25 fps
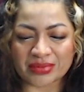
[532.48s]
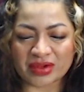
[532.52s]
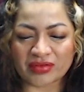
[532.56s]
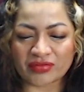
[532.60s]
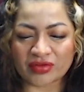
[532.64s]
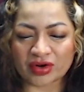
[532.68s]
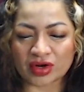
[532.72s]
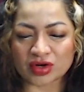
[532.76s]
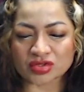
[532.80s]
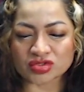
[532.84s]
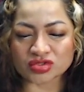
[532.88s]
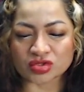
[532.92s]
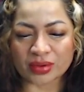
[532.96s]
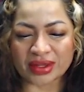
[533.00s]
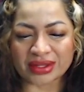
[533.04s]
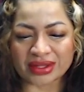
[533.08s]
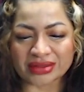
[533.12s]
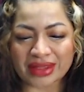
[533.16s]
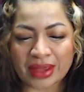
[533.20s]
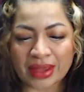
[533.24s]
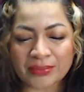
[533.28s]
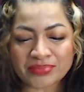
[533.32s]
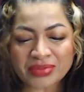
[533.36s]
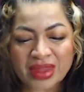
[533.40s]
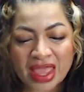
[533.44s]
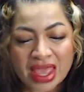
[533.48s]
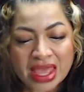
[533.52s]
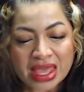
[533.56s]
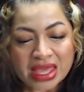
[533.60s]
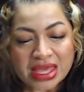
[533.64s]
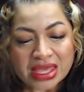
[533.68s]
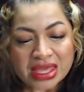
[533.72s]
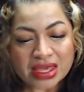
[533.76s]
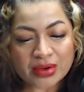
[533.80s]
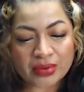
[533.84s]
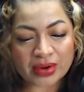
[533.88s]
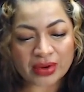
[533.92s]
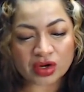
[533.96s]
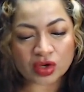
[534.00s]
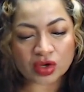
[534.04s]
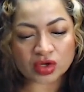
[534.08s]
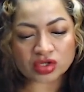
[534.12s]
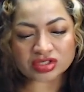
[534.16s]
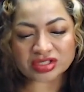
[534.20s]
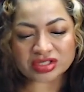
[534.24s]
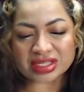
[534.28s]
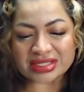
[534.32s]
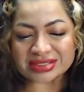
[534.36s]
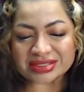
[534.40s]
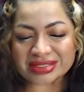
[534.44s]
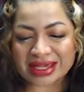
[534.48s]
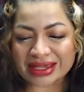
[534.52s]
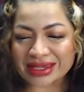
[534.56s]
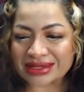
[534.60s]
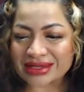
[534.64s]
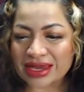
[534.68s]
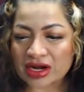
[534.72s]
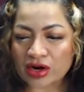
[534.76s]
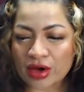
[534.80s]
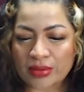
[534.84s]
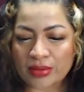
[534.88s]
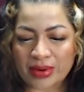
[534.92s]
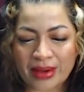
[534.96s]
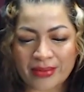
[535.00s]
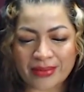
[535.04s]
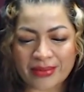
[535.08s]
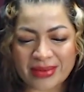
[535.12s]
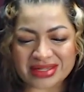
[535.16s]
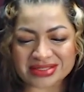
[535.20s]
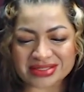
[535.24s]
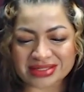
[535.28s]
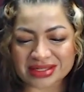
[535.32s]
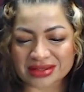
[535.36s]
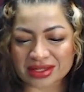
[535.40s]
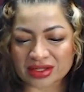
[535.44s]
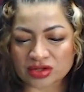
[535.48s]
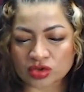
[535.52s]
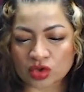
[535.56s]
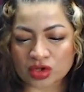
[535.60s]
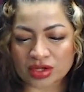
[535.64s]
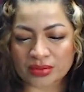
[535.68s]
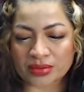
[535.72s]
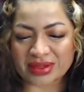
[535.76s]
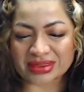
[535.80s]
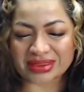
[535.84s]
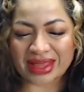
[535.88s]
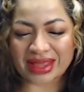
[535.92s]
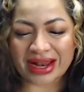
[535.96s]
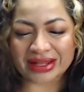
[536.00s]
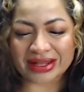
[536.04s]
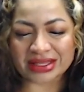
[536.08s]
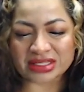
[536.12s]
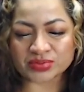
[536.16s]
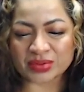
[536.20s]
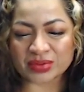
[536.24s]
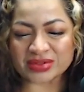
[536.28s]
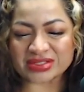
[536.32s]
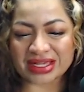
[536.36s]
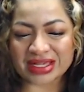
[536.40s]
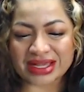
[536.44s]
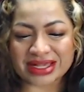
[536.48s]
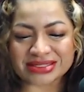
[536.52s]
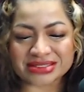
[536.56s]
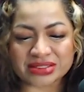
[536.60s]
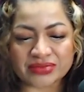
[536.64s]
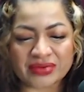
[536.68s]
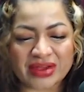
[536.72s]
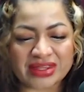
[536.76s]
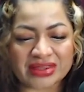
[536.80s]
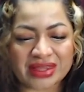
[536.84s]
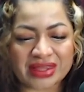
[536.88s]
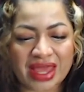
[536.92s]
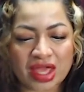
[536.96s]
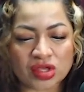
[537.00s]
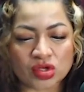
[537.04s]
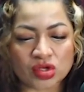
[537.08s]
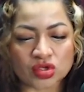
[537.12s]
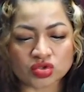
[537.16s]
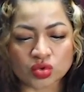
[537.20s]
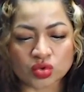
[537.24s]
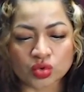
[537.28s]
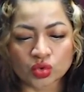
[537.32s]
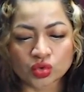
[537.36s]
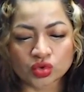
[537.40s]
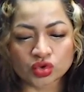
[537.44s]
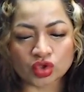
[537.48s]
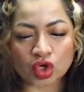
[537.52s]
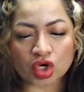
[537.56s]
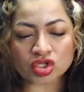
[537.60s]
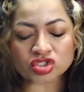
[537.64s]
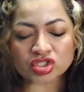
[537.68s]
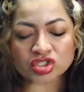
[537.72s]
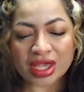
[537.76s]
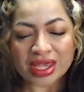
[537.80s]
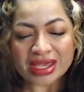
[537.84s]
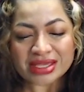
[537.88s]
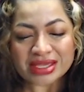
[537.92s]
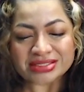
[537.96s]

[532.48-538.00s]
fue en los 90. Y bueno, dice que ya no habrá más detector de metal después de casi 20 años juntos.